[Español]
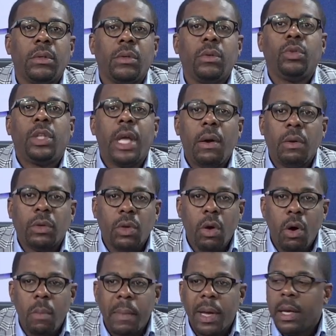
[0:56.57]
usted lo
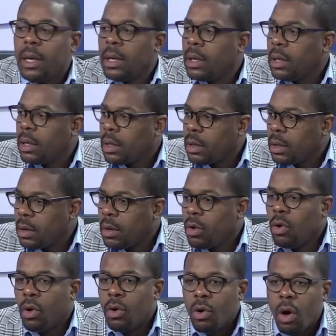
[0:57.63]
tome
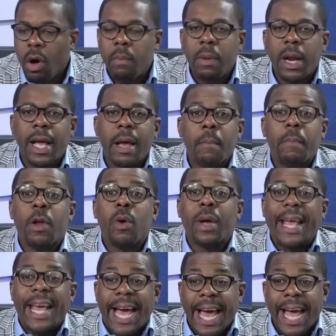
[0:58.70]
lo nombre, pero
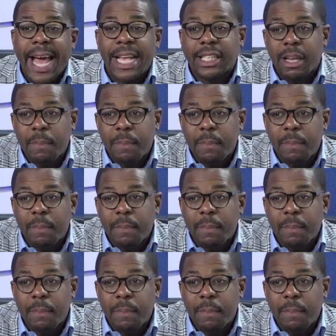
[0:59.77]
que a ese